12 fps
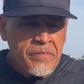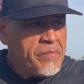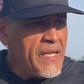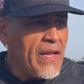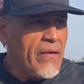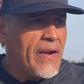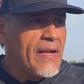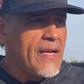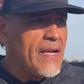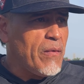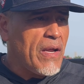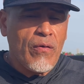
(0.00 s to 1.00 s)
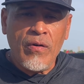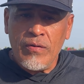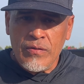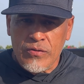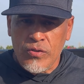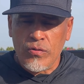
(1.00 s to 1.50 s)
Mira, de verdad que, bueno,
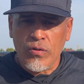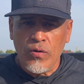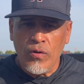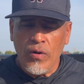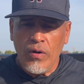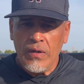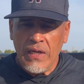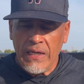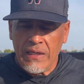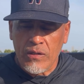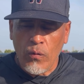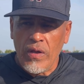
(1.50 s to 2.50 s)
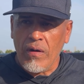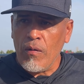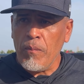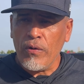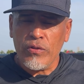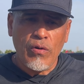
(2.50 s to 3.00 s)
nosotros, te voy a hablar
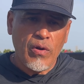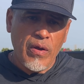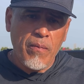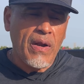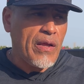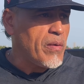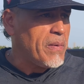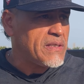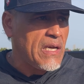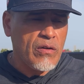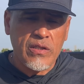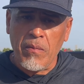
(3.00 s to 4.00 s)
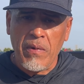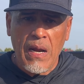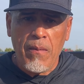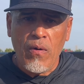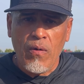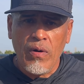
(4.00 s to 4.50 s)
un poquito de lo que vimos el año pasado.
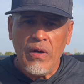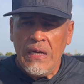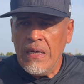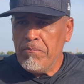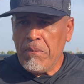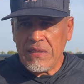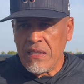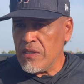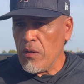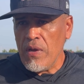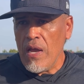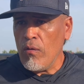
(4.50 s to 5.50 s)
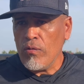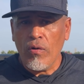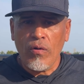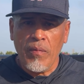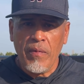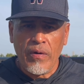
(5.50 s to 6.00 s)
Terminamos bastante bien, uno de
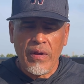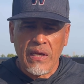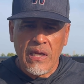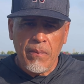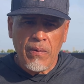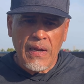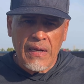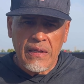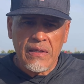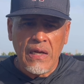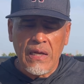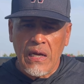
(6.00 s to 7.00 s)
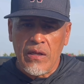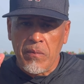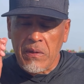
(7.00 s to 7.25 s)
los mejores equipos de la Grande Liga el año